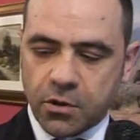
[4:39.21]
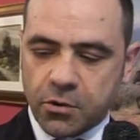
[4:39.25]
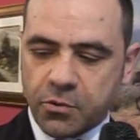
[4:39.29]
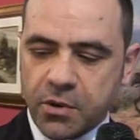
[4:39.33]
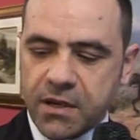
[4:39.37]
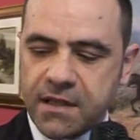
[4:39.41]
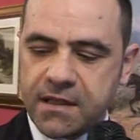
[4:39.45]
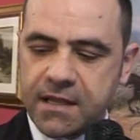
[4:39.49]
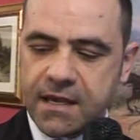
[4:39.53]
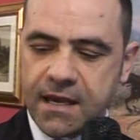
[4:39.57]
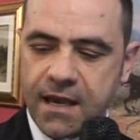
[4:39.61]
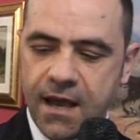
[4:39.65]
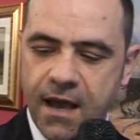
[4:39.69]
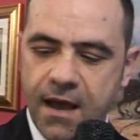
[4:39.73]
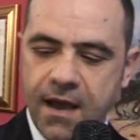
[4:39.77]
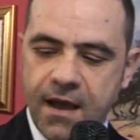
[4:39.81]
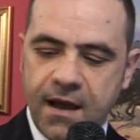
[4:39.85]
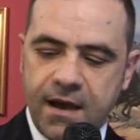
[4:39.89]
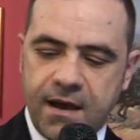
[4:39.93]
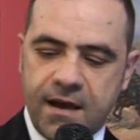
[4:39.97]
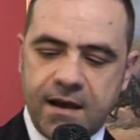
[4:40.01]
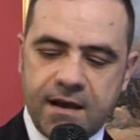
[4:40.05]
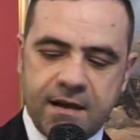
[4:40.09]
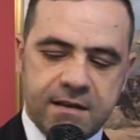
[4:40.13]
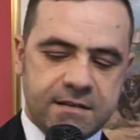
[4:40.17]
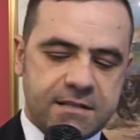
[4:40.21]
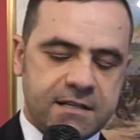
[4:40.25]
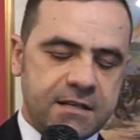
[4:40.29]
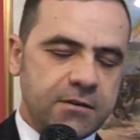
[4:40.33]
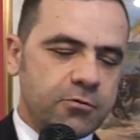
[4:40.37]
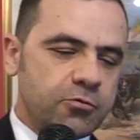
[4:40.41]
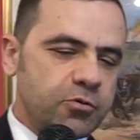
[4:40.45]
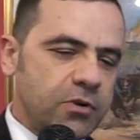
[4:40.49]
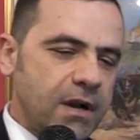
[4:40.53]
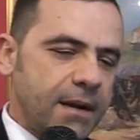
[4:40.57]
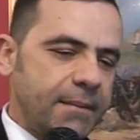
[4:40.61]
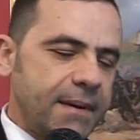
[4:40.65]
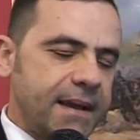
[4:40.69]
E quindi eh,
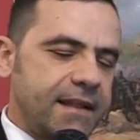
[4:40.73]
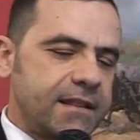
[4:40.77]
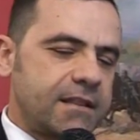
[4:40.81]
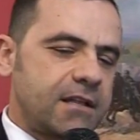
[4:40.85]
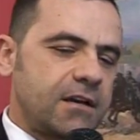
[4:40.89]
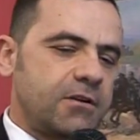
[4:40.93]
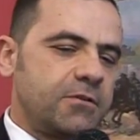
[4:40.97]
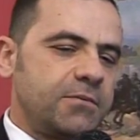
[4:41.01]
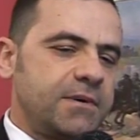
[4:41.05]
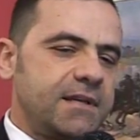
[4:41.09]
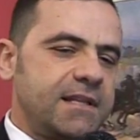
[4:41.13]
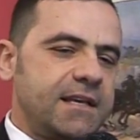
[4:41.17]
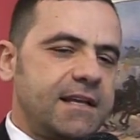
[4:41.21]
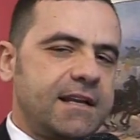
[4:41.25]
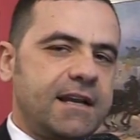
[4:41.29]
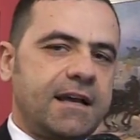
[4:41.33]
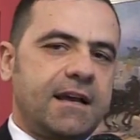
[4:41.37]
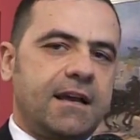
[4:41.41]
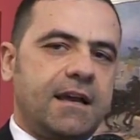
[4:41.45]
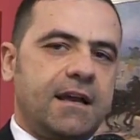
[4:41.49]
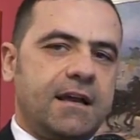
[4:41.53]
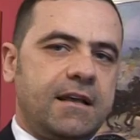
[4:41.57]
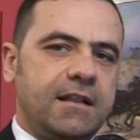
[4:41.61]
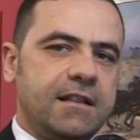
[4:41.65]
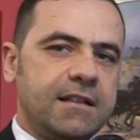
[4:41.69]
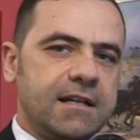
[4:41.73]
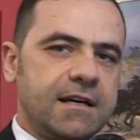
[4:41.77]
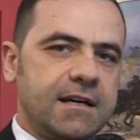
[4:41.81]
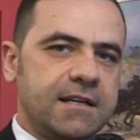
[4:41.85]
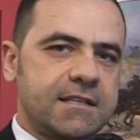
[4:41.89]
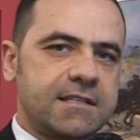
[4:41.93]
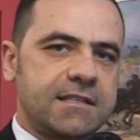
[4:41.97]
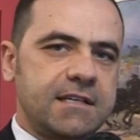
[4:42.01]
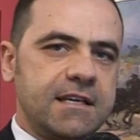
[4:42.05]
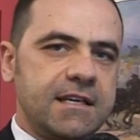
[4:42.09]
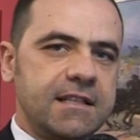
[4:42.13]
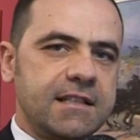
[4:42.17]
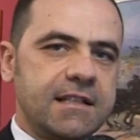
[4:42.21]
sicuramente, come dire, il
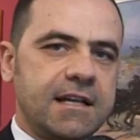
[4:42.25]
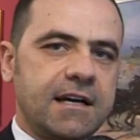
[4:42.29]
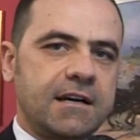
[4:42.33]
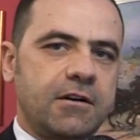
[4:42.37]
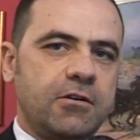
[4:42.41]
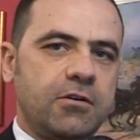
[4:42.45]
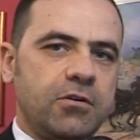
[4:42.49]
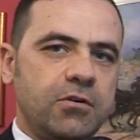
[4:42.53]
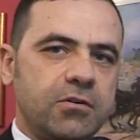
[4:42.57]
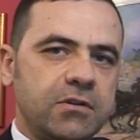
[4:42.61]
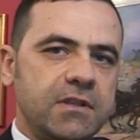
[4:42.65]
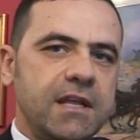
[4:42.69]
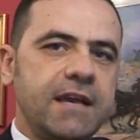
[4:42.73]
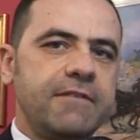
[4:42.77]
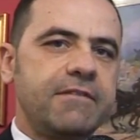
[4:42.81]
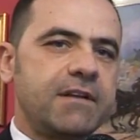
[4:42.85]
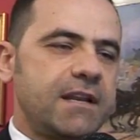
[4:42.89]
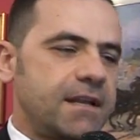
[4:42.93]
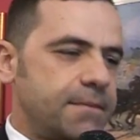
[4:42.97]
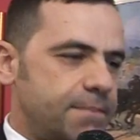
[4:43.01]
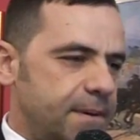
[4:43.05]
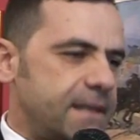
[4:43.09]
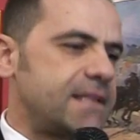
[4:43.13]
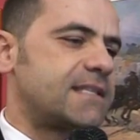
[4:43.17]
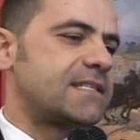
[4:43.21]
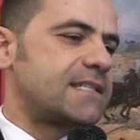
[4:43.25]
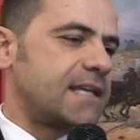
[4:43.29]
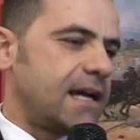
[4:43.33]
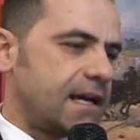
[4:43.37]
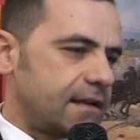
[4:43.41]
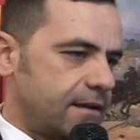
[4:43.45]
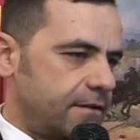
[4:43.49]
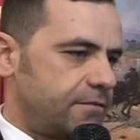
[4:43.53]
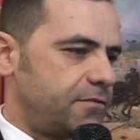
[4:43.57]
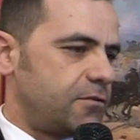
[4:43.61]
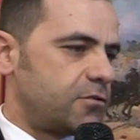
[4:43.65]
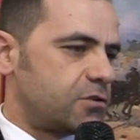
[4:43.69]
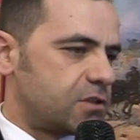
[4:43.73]
sindaco deve
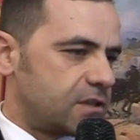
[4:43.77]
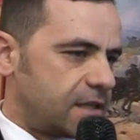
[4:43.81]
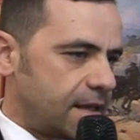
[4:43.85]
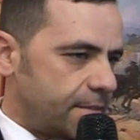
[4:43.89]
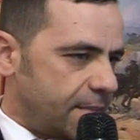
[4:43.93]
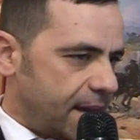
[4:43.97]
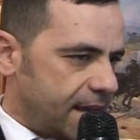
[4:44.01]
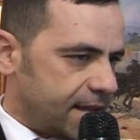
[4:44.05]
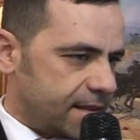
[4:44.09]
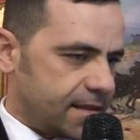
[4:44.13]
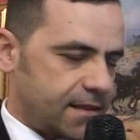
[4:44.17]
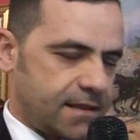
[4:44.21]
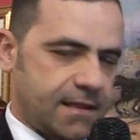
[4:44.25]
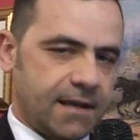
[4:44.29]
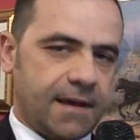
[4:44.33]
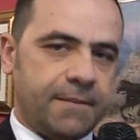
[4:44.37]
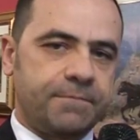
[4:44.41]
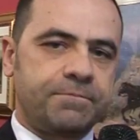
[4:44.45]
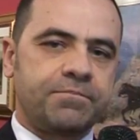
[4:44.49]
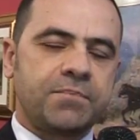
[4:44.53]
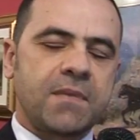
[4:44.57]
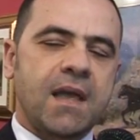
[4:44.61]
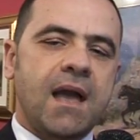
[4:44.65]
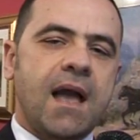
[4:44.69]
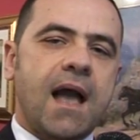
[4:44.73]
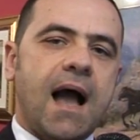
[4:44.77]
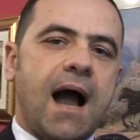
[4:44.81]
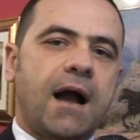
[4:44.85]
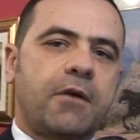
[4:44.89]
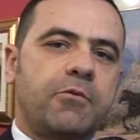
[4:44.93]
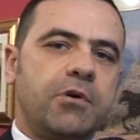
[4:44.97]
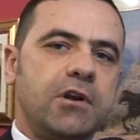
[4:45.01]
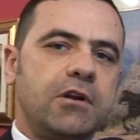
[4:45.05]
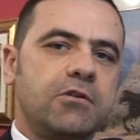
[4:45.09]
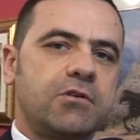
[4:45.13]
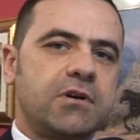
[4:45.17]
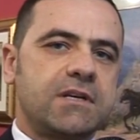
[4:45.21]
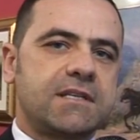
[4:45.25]
ripensare fortemente a
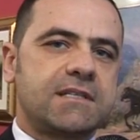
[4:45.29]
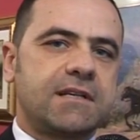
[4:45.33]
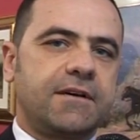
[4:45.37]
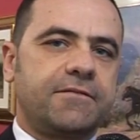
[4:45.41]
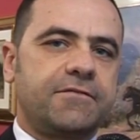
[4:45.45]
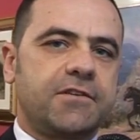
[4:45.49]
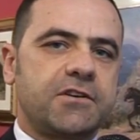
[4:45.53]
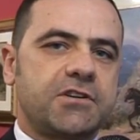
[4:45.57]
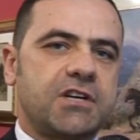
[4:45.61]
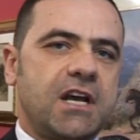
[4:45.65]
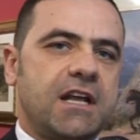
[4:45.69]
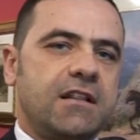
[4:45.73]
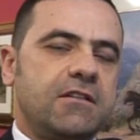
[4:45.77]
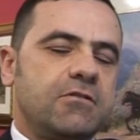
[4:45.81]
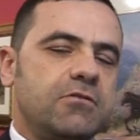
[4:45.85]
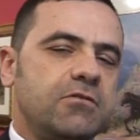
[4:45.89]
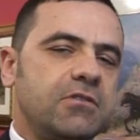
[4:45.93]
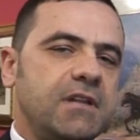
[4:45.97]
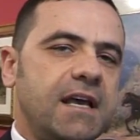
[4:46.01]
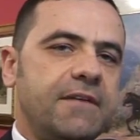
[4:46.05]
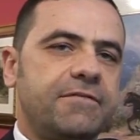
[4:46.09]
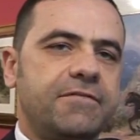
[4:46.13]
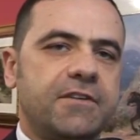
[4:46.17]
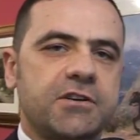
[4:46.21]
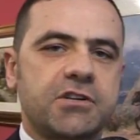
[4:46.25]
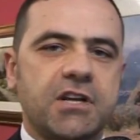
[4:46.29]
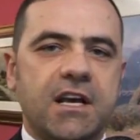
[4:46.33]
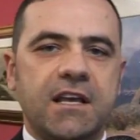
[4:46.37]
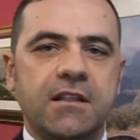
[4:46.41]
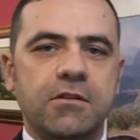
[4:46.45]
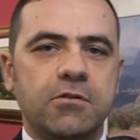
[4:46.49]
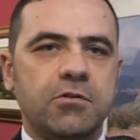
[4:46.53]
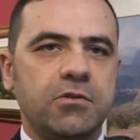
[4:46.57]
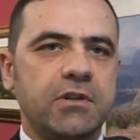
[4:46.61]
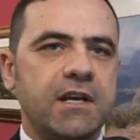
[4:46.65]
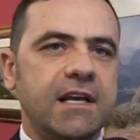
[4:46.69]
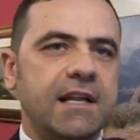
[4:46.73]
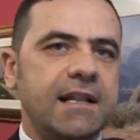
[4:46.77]
quello che sta facendo, non è
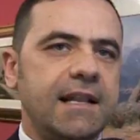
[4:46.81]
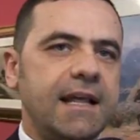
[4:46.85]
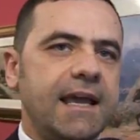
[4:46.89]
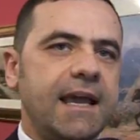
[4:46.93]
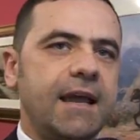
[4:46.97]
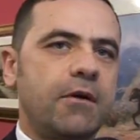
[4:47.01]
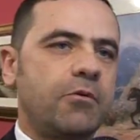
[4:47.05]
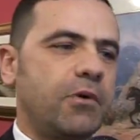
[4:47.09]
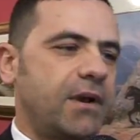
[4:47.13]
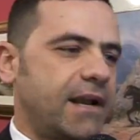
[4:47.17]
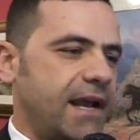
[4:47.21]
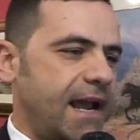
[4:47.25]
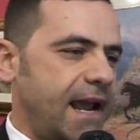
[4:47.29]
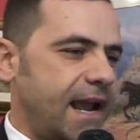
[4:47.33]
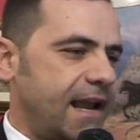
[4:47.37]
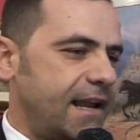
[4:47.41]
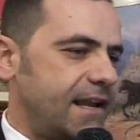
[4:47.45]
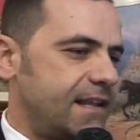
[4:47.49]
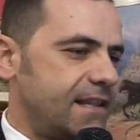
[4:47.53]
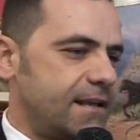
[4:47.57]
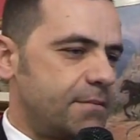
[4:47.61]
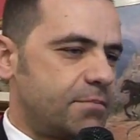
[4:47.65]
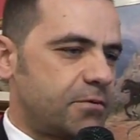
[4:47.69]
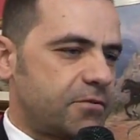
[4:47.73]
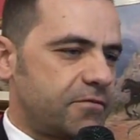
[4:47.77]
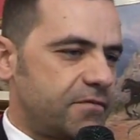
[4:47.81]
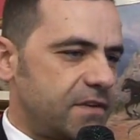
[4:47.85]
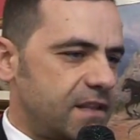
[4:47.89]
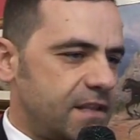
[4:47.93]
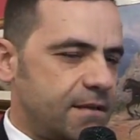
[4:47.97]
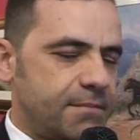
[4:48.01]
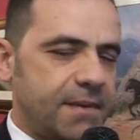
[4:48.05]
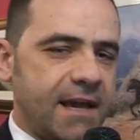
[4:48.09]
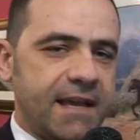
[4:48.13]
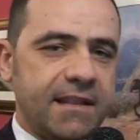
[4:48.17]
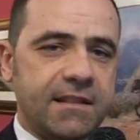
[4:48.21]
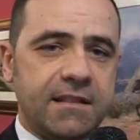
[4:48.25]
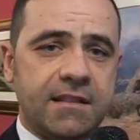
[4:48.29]
facendo delle querele, dei
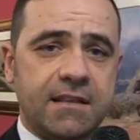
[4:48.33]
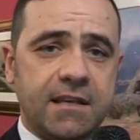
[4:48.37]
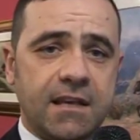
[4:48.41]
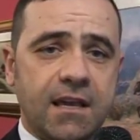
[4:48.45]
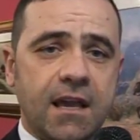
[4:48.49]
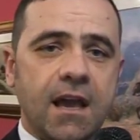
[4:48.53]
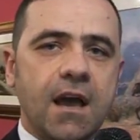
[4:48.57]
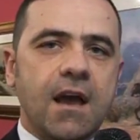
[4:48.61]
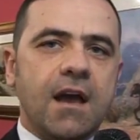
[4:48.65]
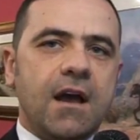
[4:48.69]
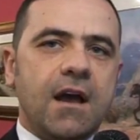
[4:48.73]
provvedimenti